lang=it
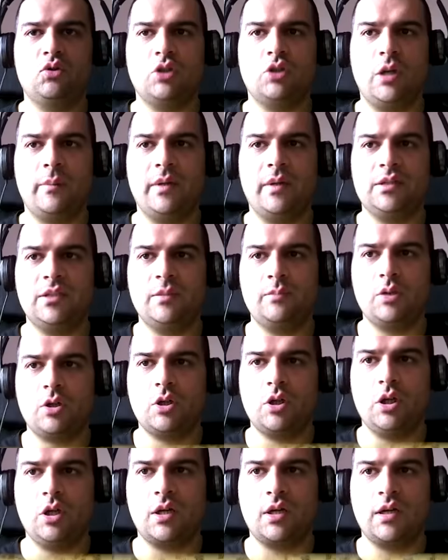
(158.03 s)
più sopra. Si
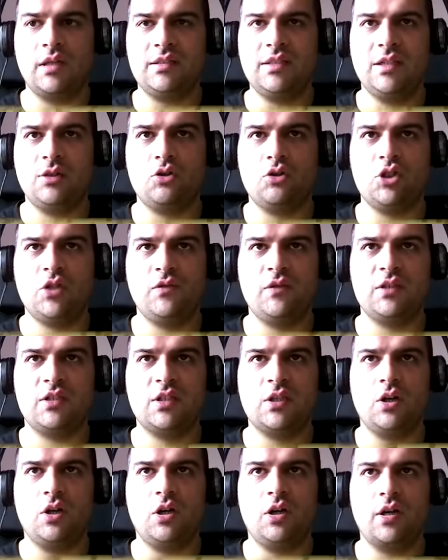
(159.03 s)
può correre? Sì, con shift
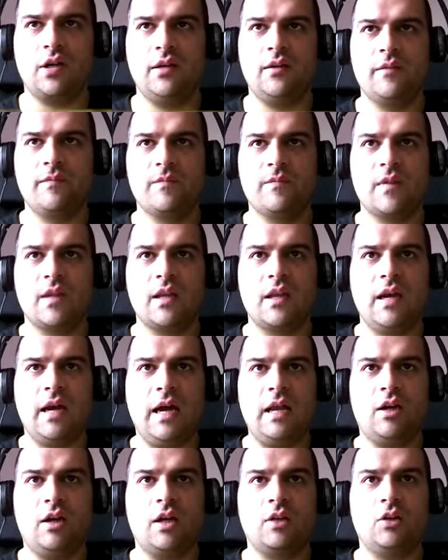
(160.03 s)
si corre.
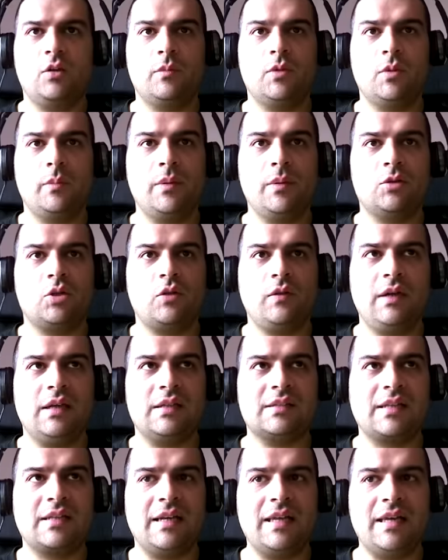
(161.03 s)
Allora, do dobbiamo trovare
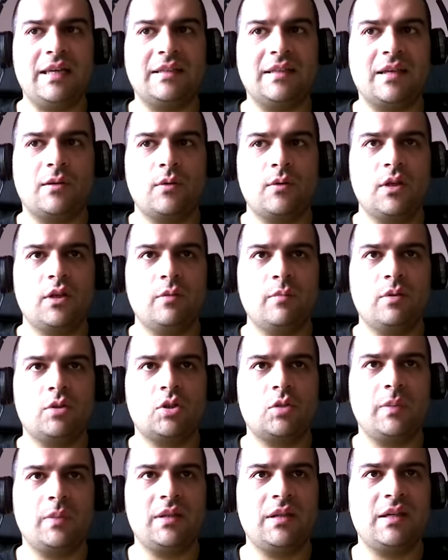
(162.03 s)
la scaletta qui,
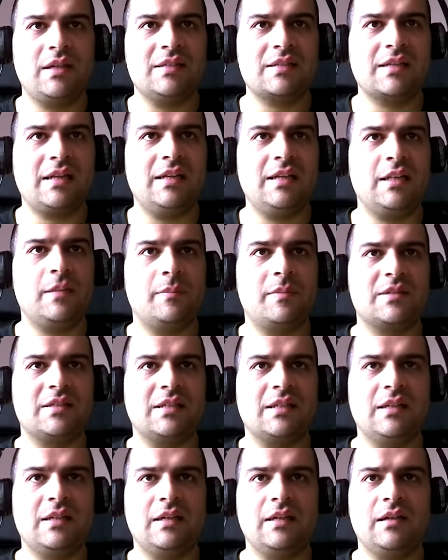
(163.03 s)
dobbiamo prendere le scalette per
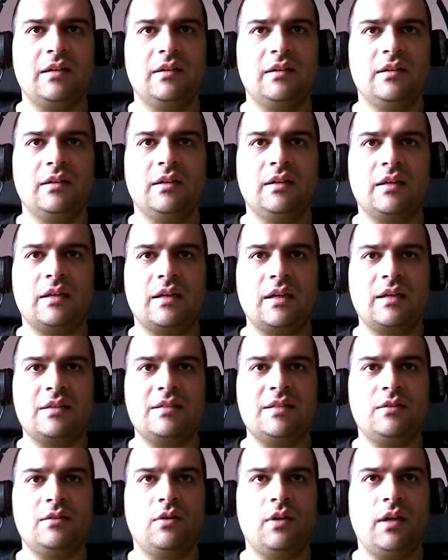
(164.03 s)
salire. Che
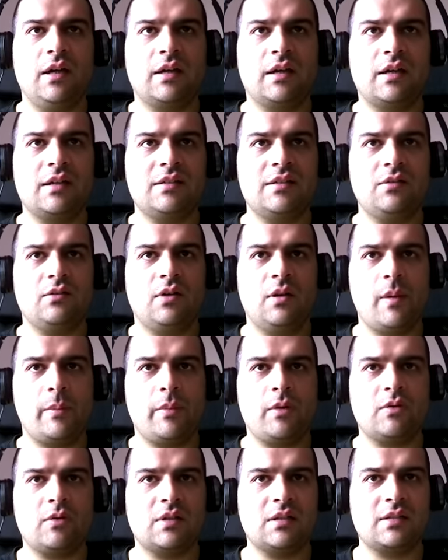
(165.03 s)
casino è, che casino è, ma poi